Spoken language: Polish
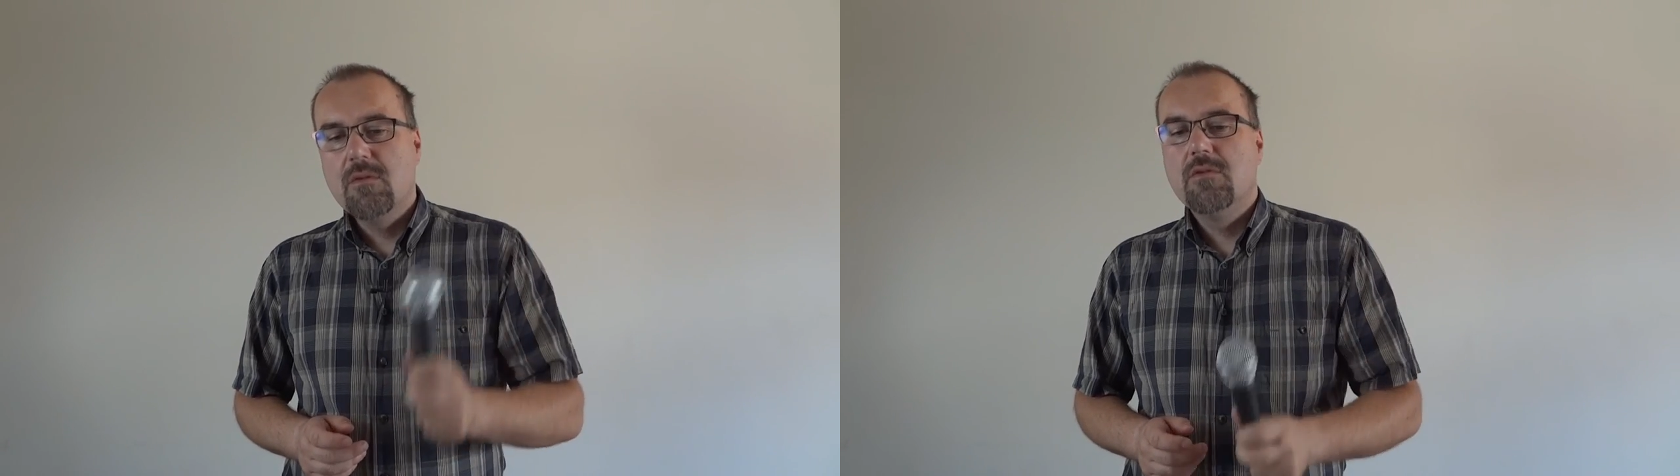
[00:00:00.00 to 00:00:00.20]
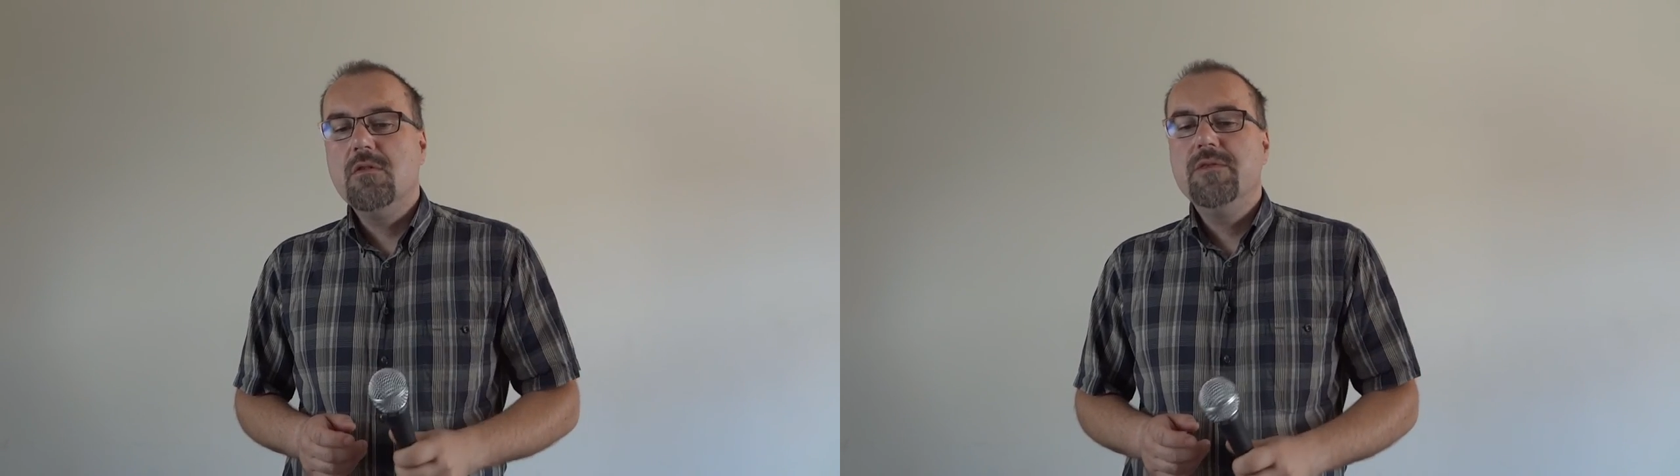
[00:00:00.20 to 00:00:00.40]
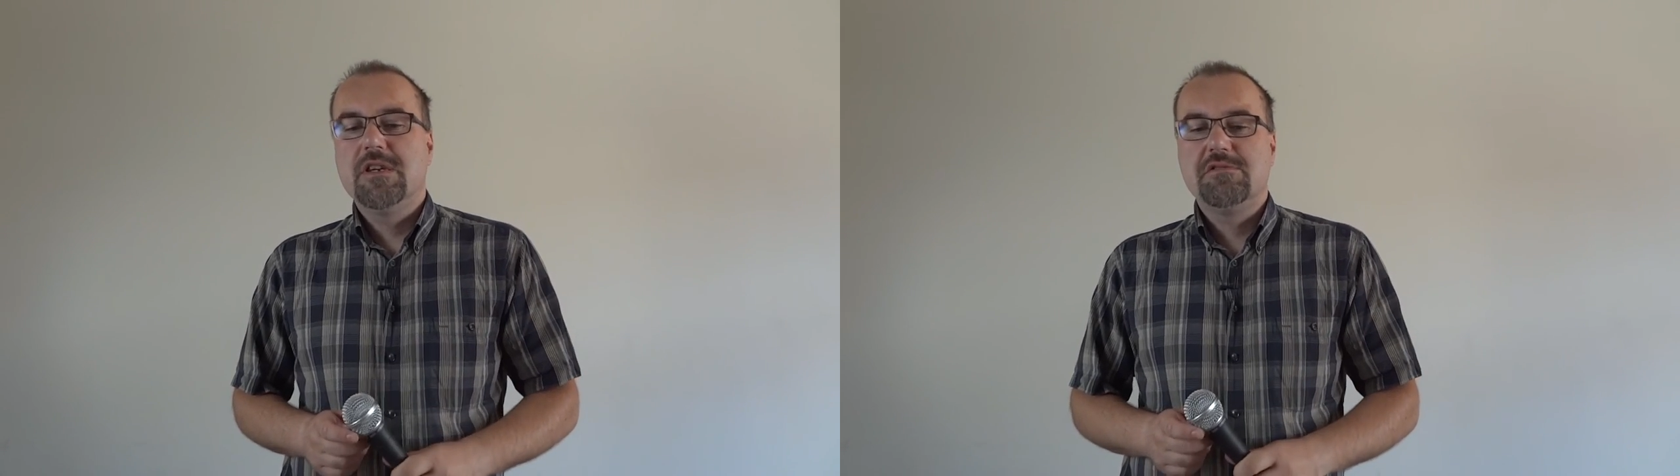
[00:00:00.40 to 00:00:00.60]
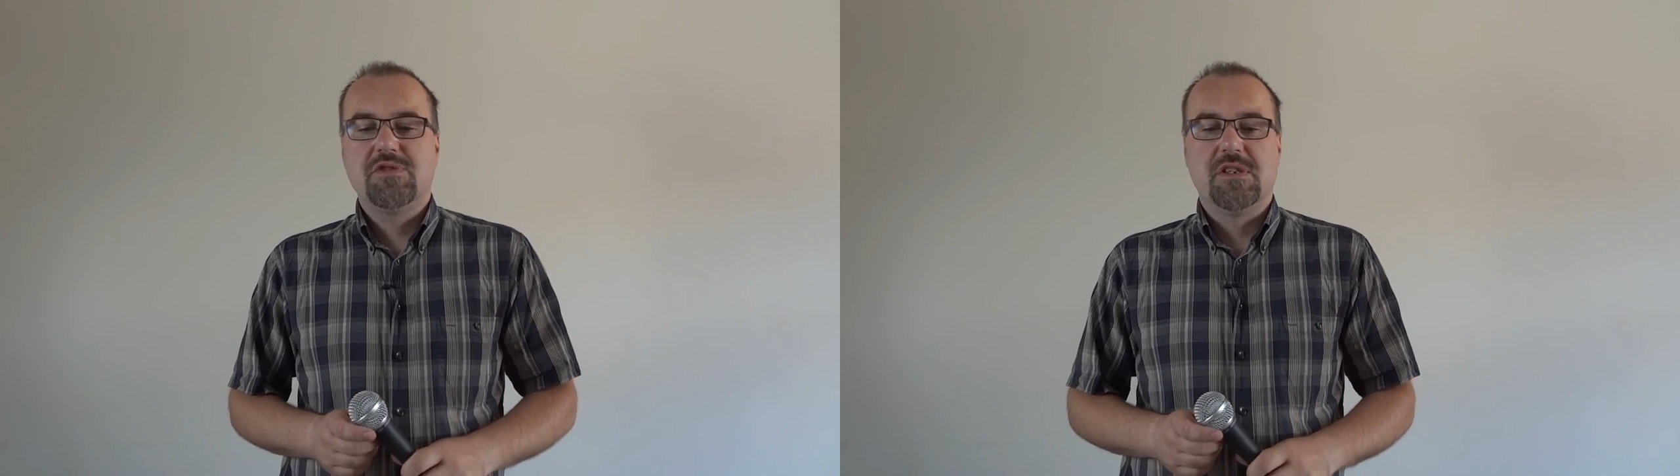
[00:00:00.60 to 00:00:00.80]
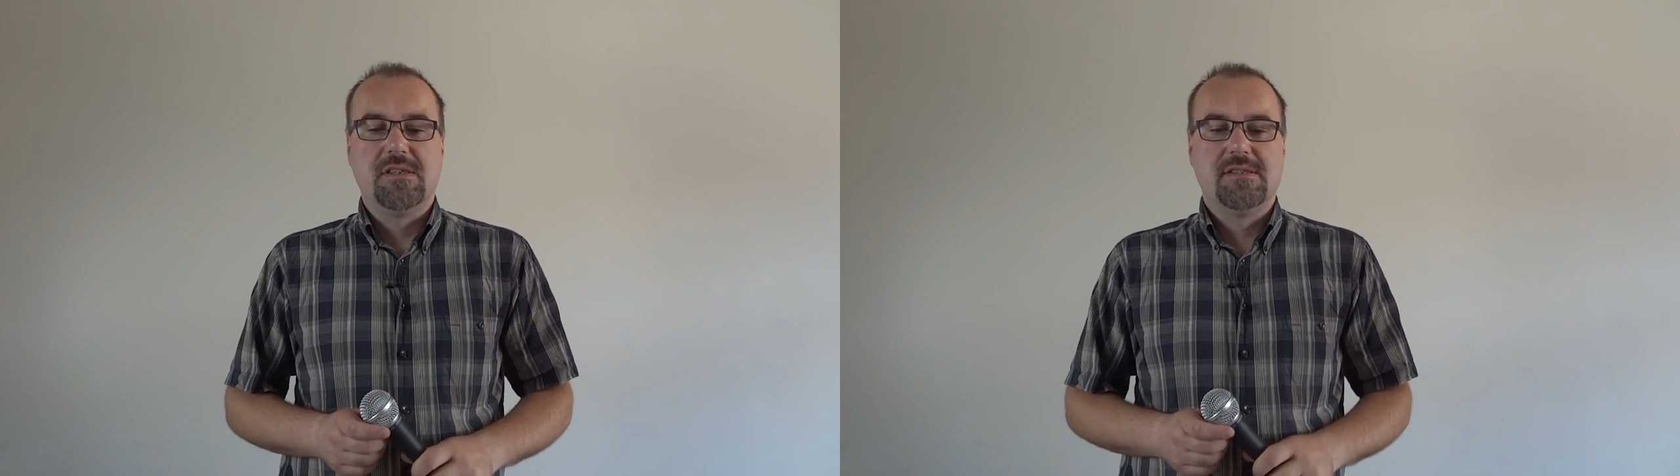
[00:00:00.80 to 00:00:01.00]
również
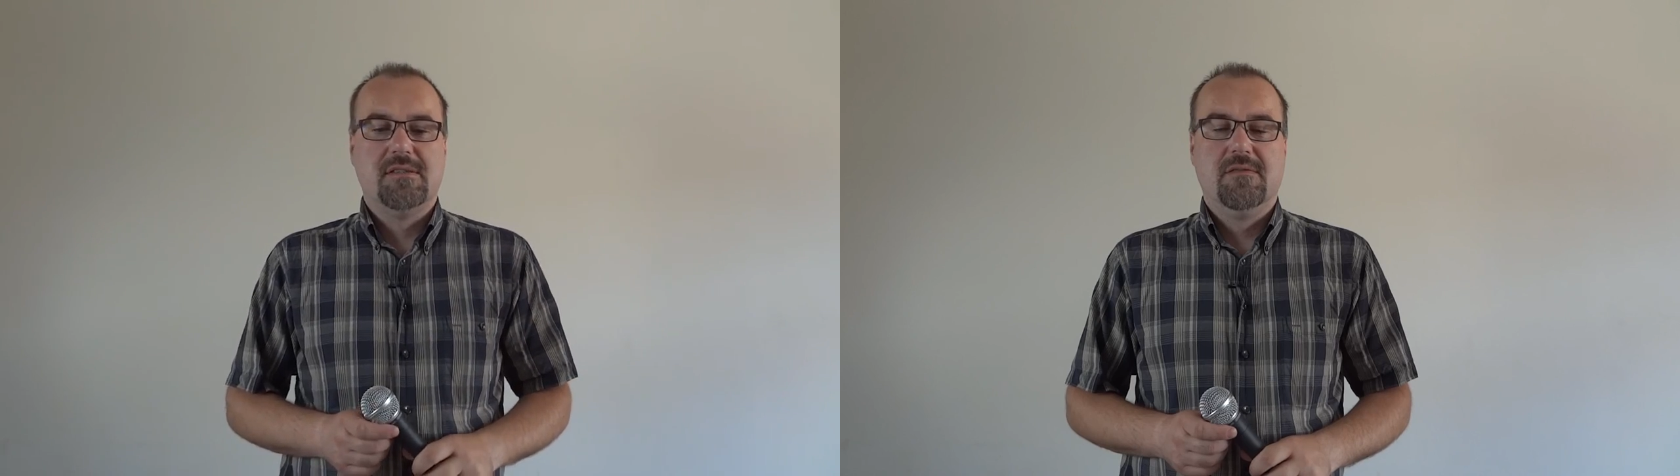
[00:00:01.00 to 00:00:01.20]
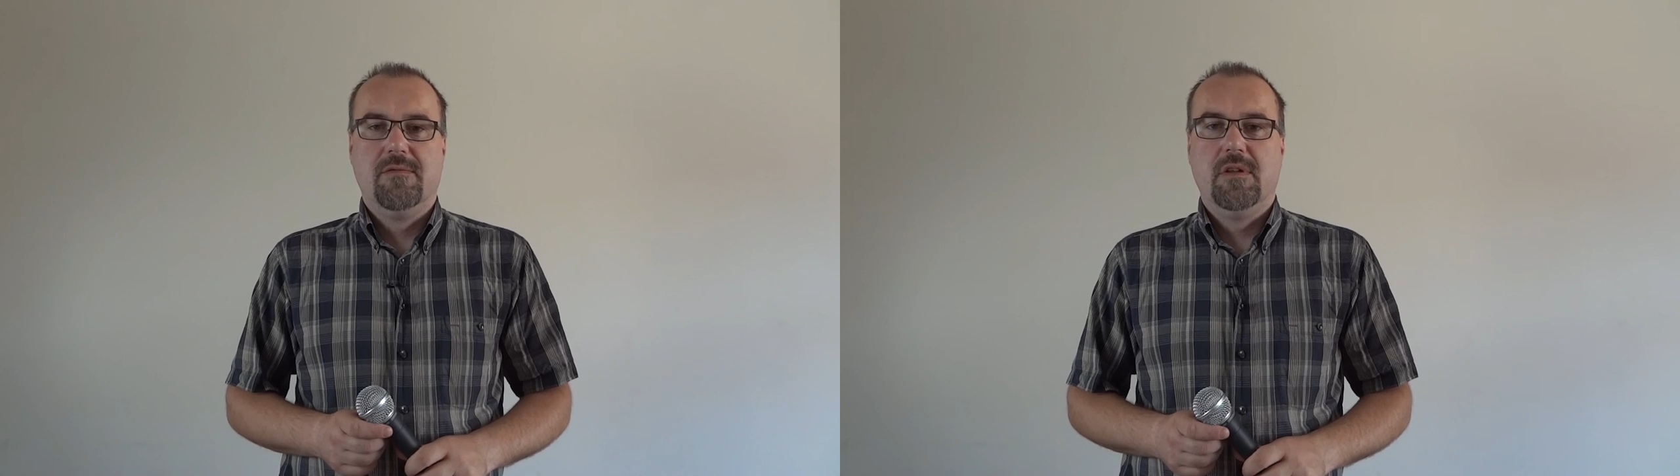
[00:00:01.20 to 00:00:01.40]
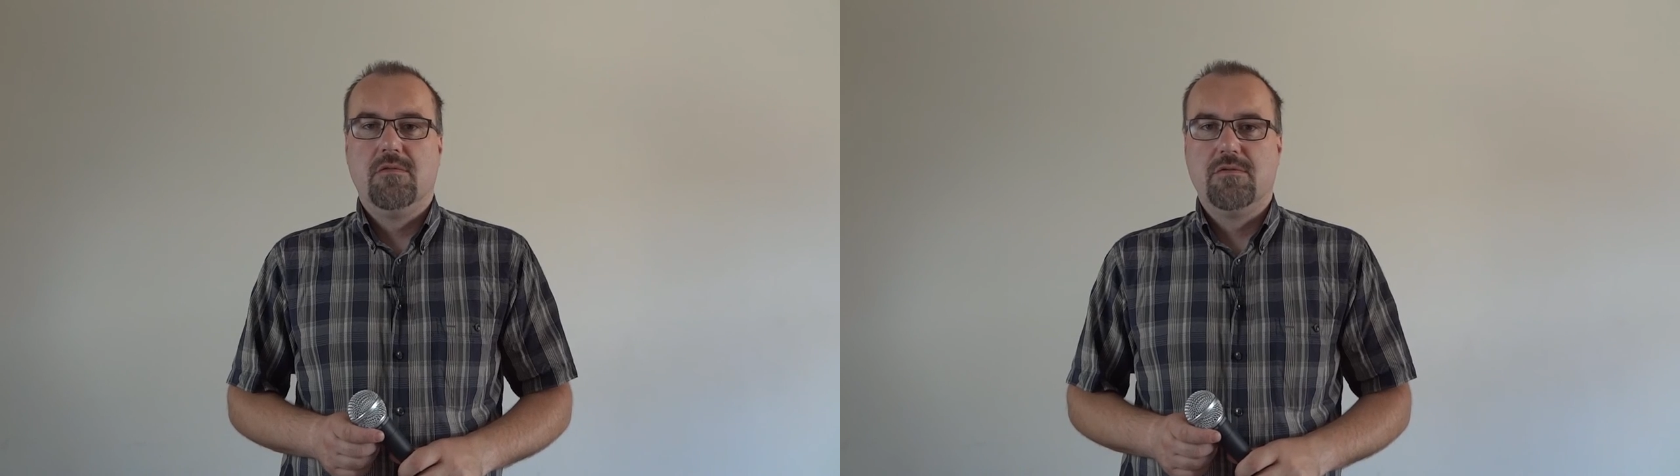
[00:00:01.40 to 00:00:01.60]
przez wielu